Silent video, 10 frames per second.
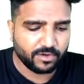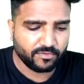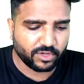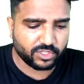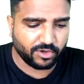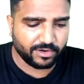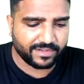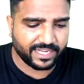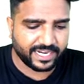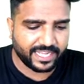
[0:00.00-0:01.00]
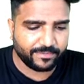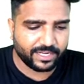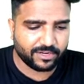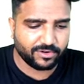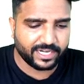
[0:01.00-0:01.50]
वो सॉल्व कर रहे हैं
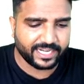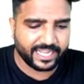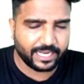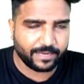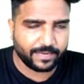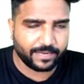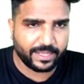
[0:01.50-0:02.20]
बिल्कुल डिटेल में